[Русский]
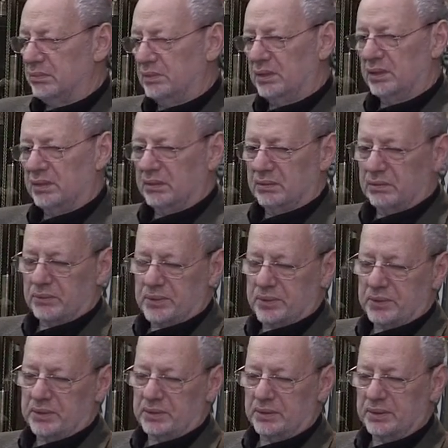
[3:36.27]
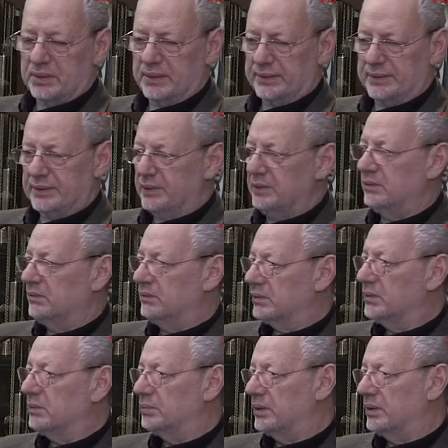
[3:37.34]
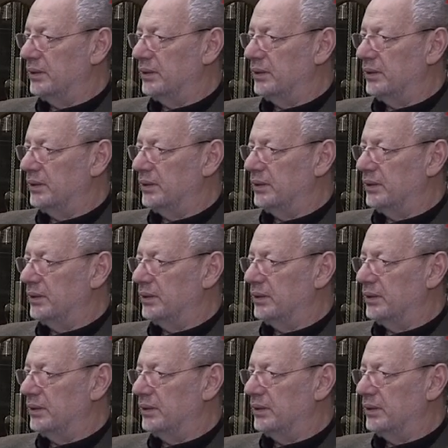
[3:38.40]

я очень стеснялся и забыл